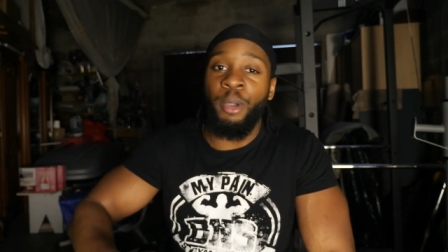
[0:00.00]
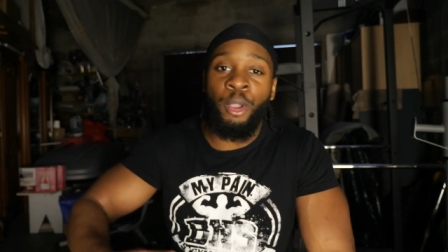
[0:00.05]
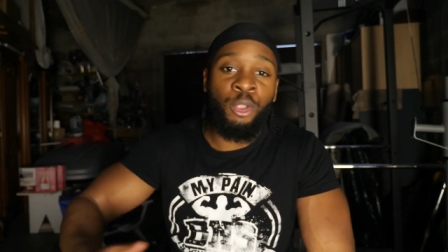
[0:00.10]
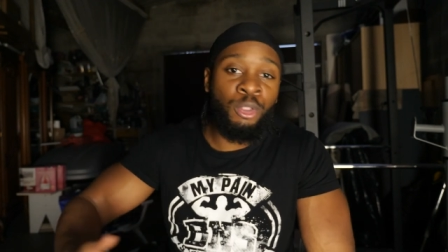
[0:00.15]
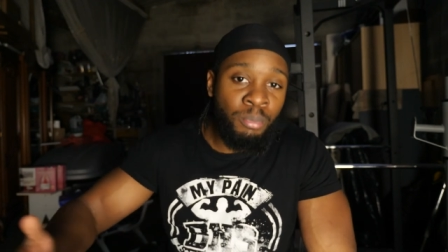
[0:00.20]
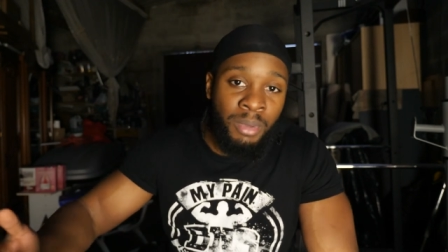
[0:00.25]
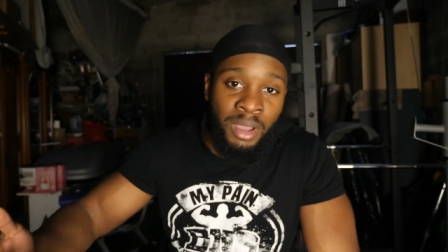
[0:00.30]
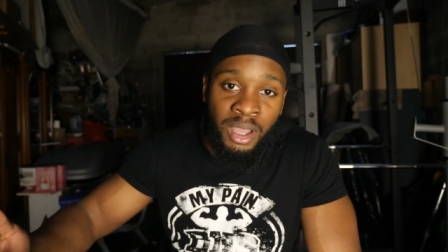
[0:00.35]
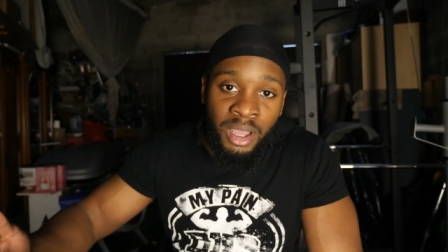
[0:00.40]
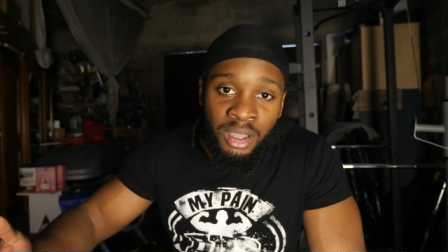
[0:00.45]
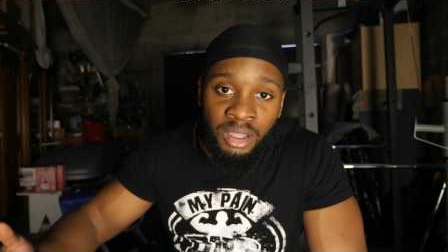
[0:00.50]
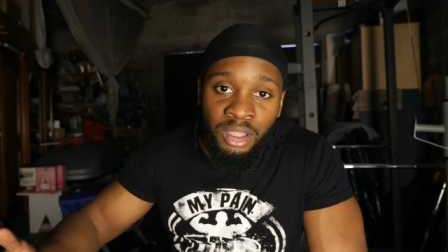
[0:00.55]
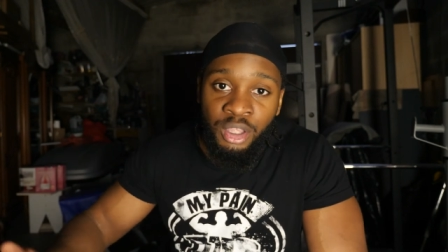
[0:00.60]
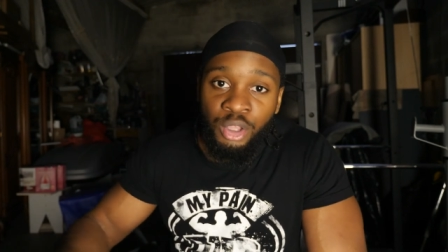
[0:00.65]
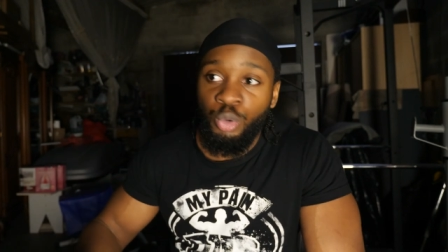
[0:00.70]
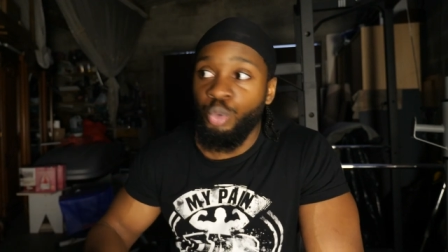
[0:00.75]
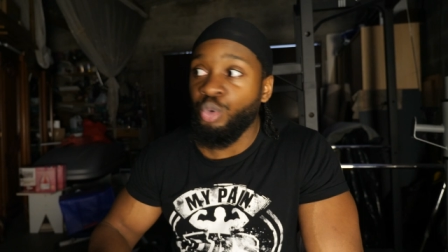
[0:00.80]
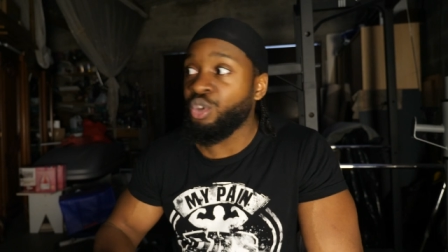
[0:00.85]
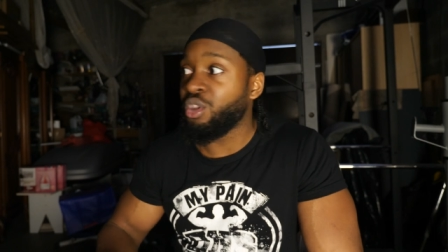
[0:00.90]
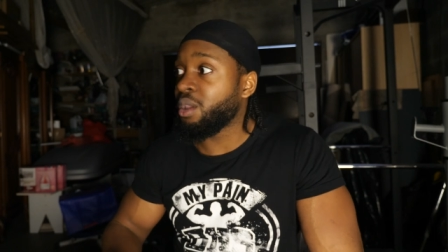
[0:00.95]
à une main
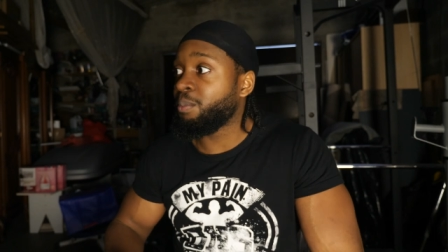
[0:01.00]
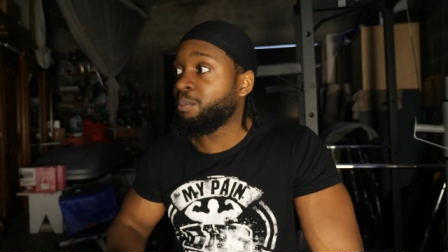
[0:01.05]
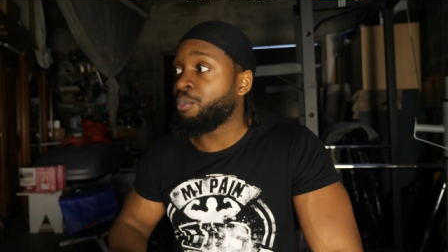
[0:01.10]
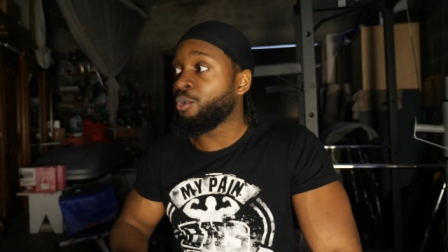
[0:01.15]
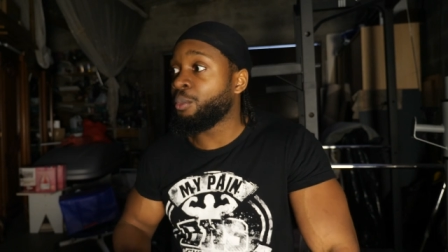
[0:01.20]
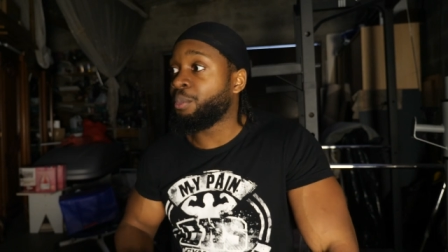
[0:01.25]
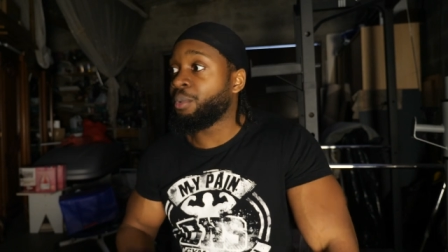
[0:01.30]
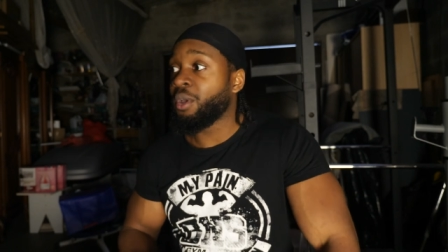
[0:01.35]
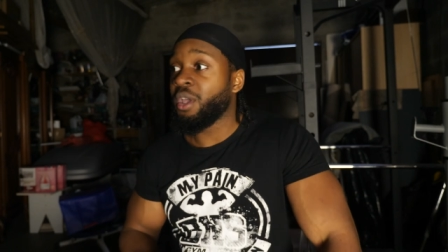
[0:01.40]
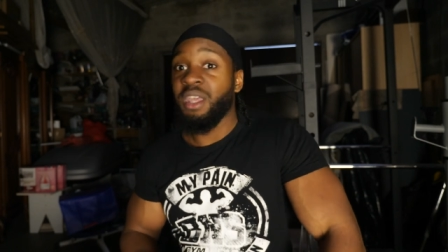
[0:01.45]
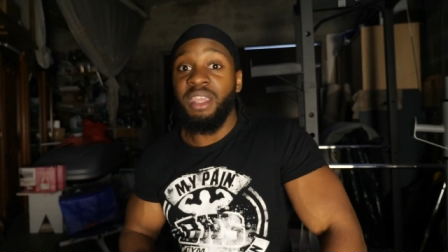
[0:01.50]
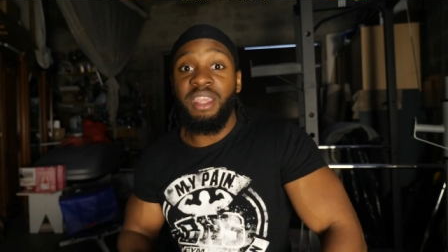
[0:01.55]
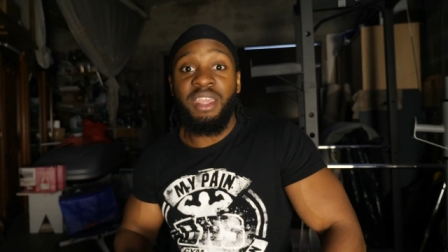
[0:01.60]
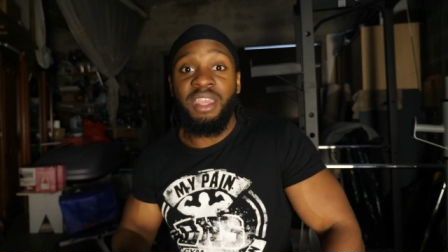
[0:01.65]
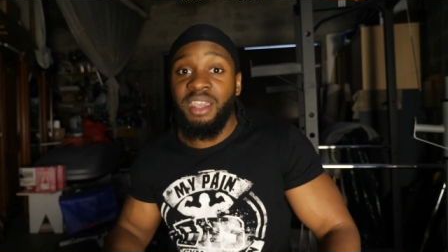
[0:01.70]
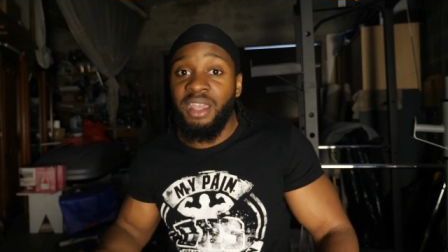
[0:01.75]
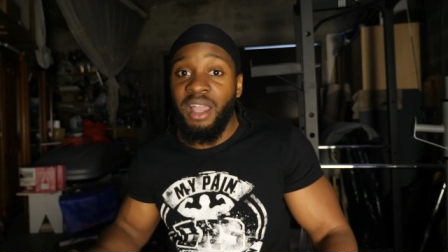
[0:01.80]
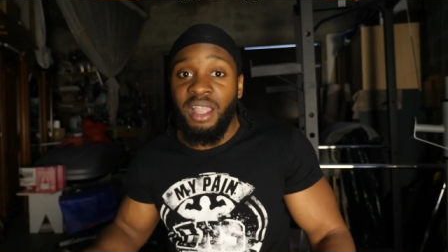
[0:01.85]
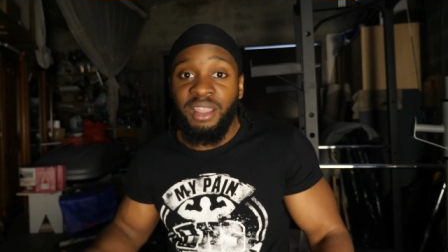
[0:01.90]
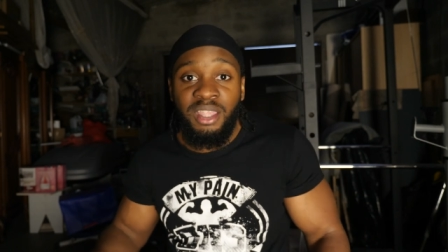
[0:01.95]
ou des pompes
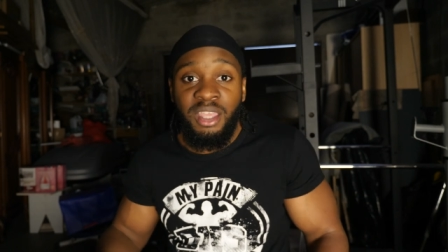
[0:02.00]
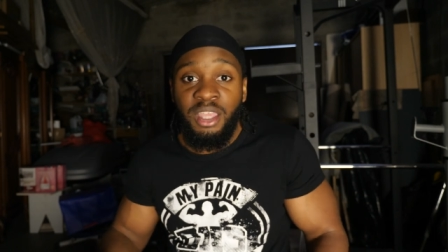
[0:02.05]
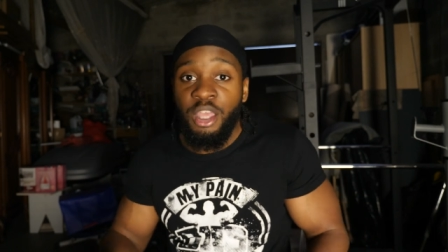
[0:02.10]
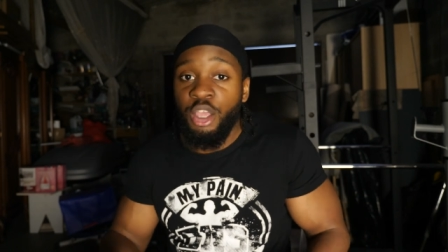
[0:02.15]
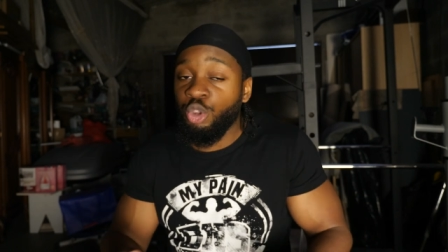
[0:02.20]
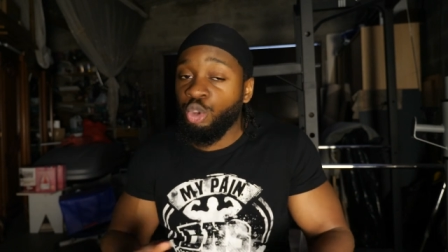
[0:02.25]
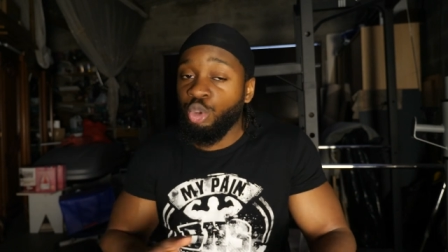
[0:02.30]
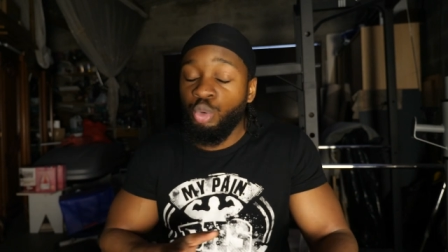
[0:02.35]
écartées.